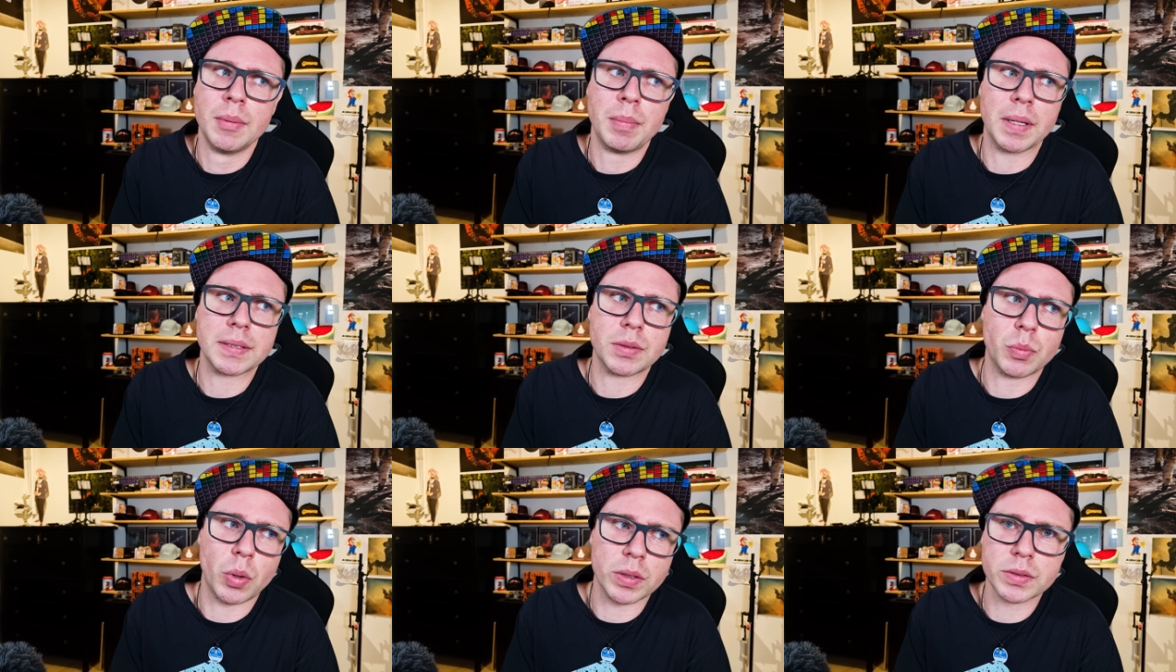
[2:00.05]

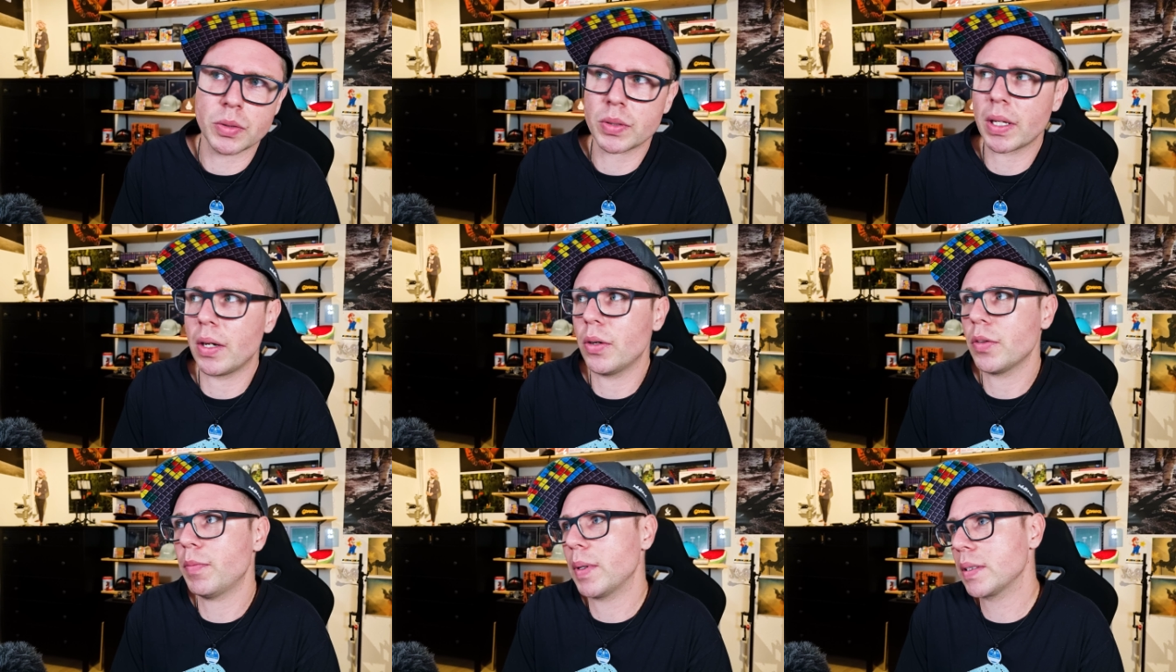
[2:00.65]
Machst du Warzone
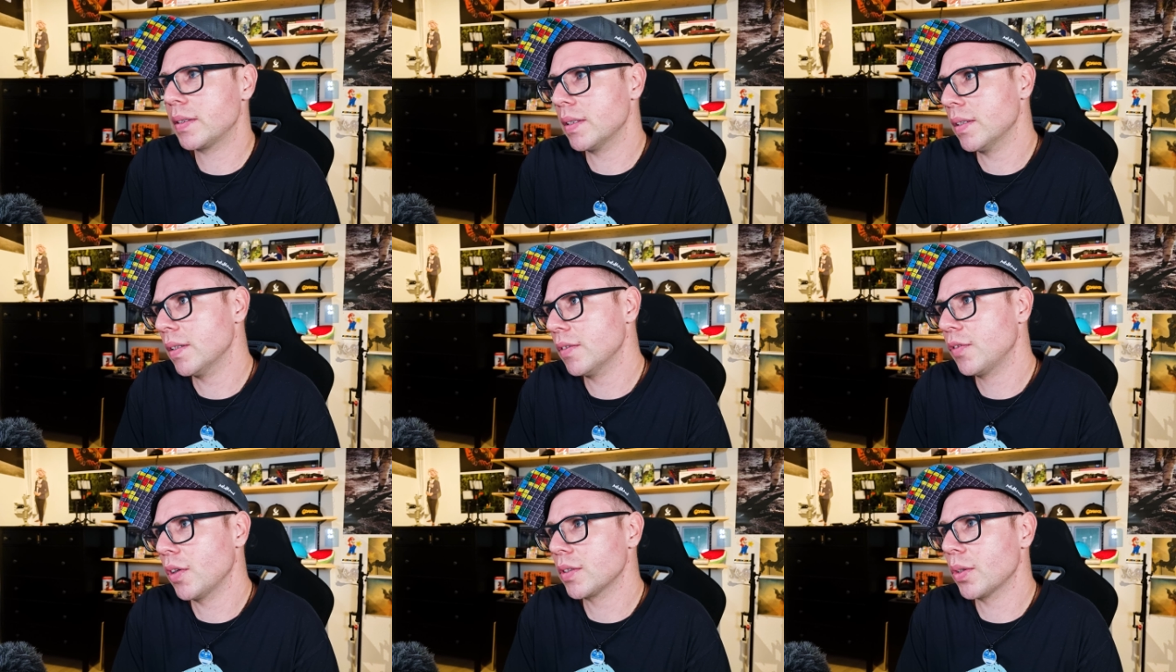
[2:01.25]
drauf, machst
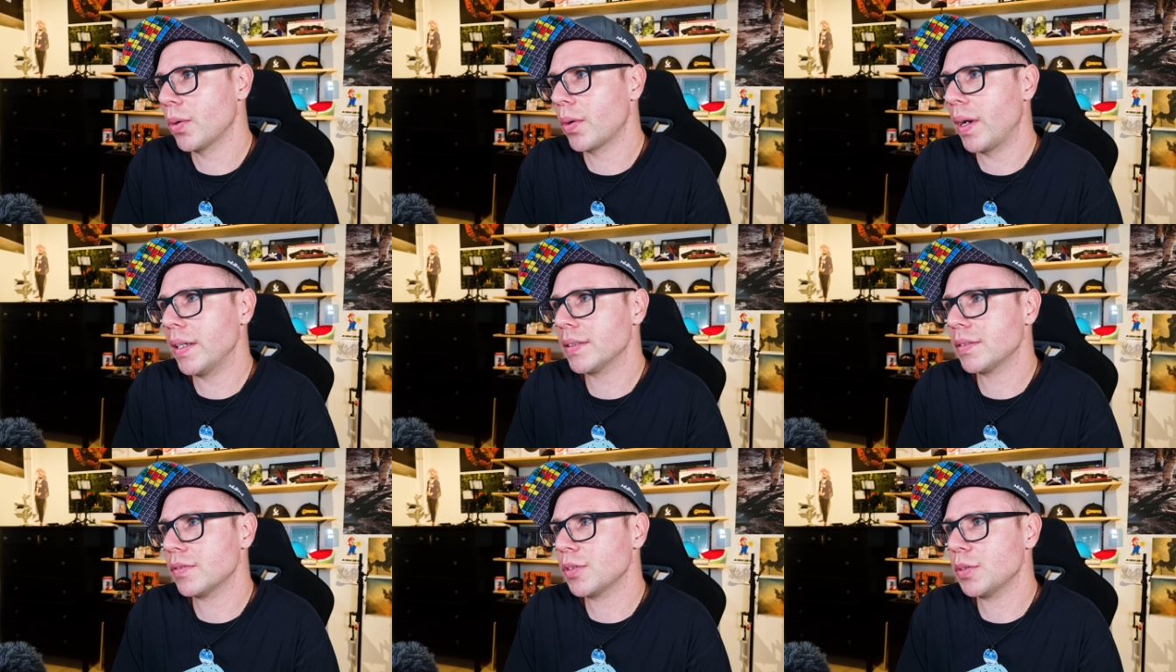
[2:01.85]
du Forza
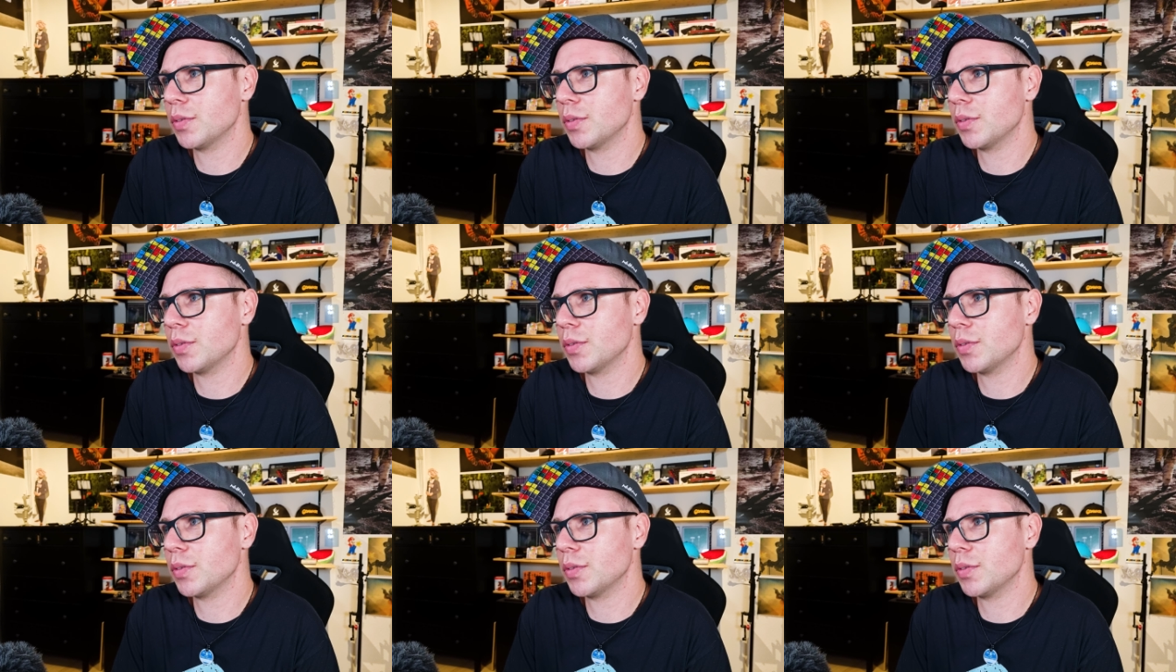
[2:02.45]
Horizon